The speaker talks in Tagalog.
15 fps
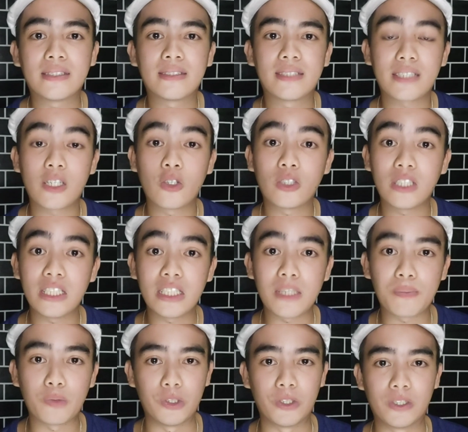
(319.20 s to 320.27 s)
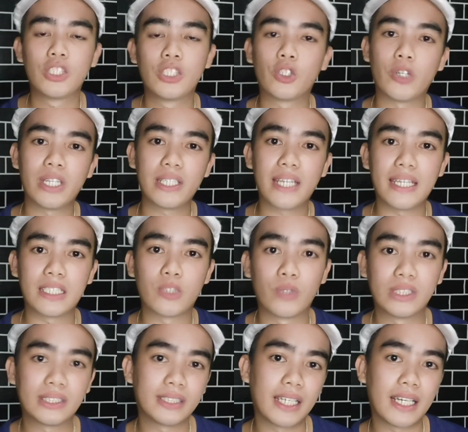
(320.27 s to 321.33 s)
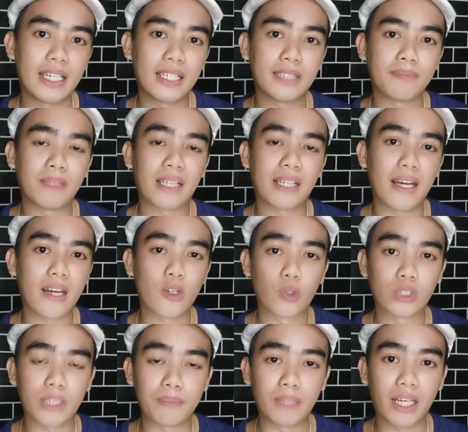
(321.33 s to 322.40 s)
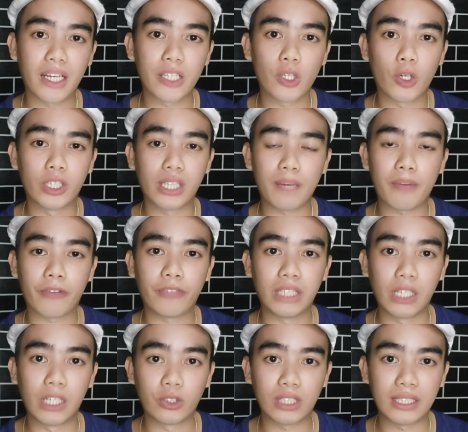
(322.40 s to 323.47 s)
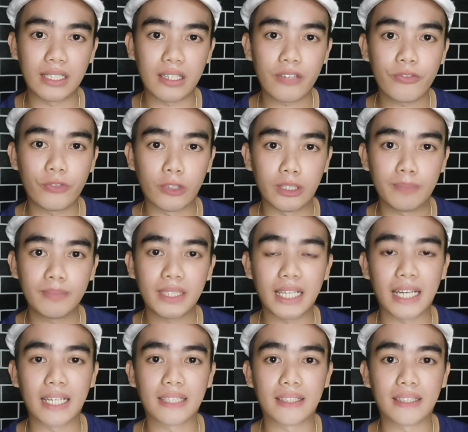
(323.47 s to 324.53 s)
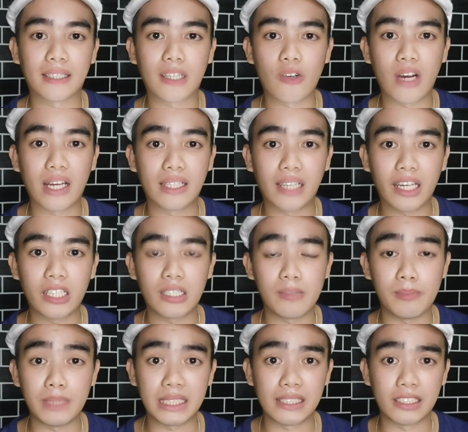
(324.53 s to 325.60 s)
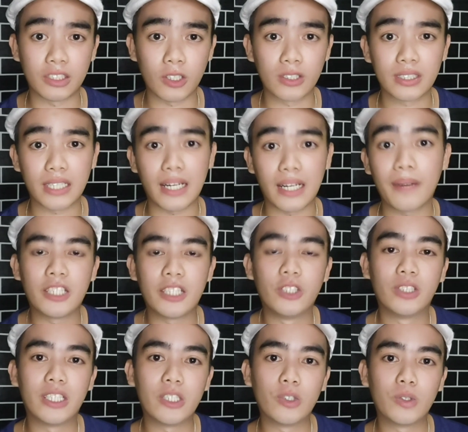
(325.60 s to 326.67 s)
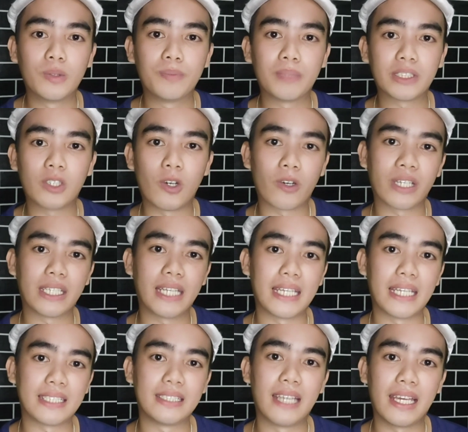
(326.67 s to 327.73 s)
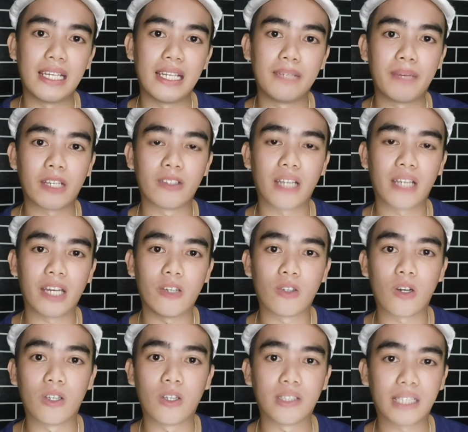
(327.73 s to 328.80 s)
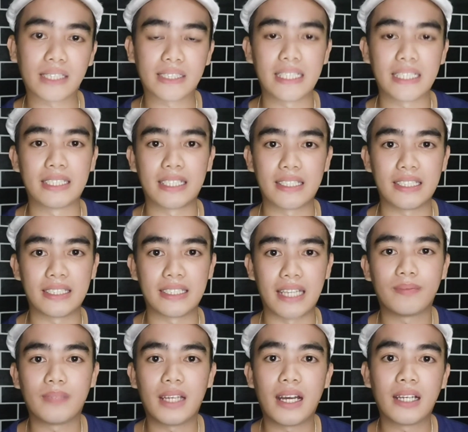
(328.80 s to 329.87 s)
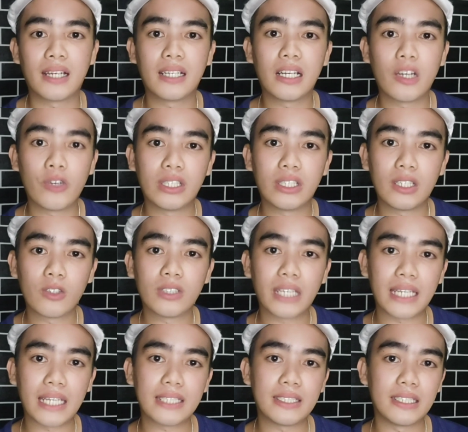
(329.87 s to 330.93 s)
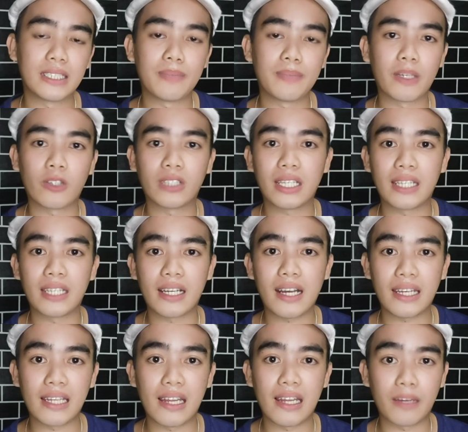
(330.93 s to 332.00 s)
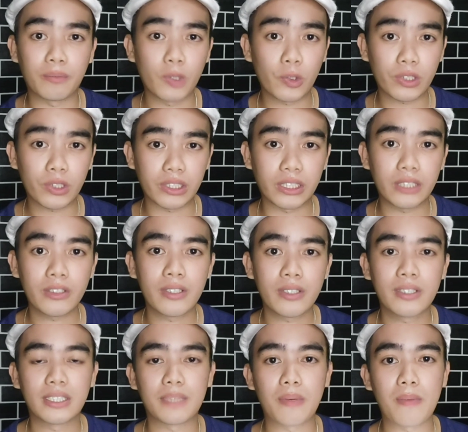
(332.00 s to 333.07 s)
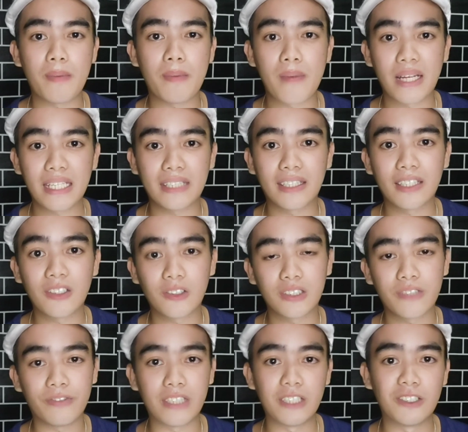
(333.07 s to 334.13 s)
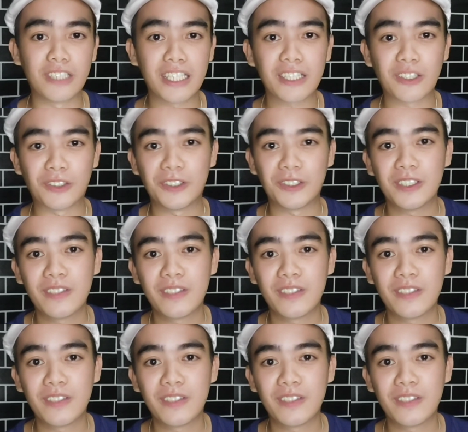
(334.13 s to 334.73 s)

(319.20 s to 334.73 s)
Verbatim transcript: sasagutin niyo po yun. So in case, once na magkausap na kayo or nakapag-fill out ka na ng form at natawagan na kayo ng Miss Lisondra, yun na yung mas okay guys dahil meron na kayong contact sa isa't isa. Ang gagawin na nun guys, since meron ka ng kakilalang broker sa pamamagitan ko sa video na ito,